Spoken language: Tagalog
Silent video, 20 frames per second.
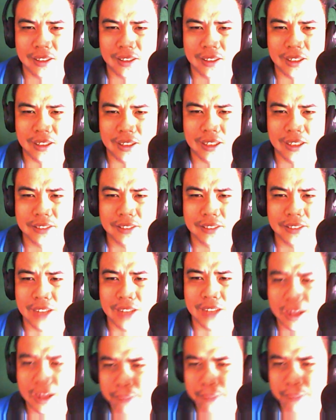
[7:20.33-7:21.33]
Uh,
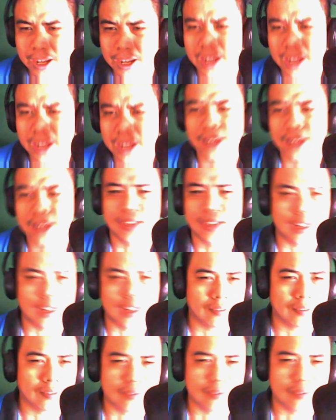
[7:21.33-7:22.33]
drama, na,
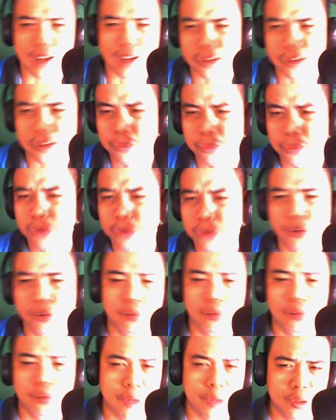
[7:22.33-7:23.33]
naabuso,
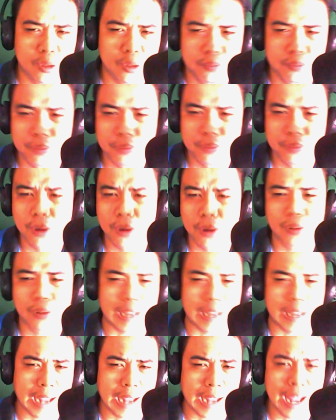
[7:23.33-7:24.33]
binugbog,
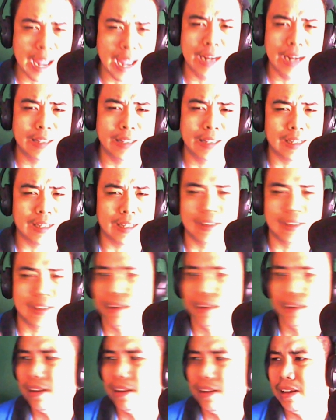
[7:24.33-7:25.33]
nagalit, nag,
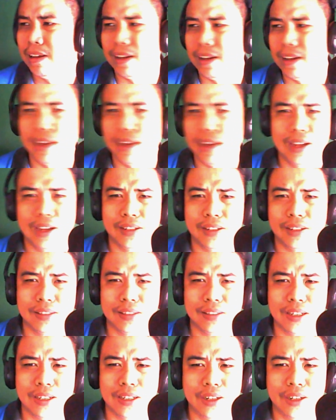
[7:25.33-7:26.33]
uh,
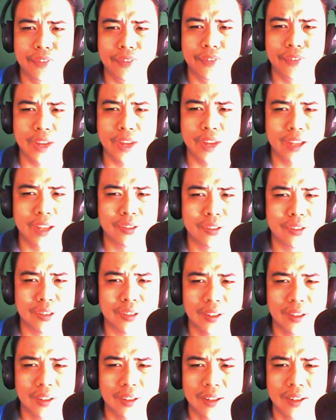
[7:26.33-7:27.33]
nag-revenge,
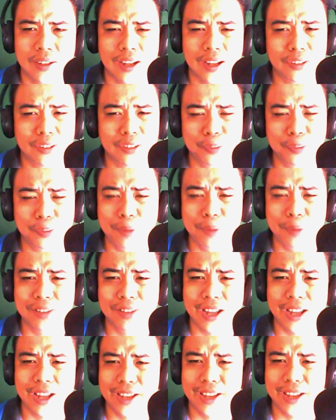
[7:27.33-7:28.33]
Ah, ito pa
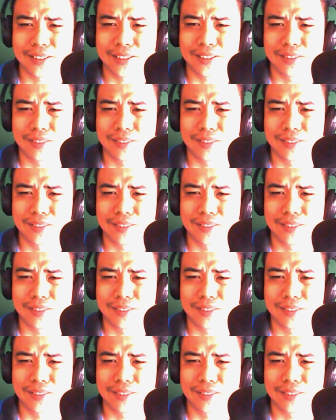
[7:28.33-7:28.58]
masakit.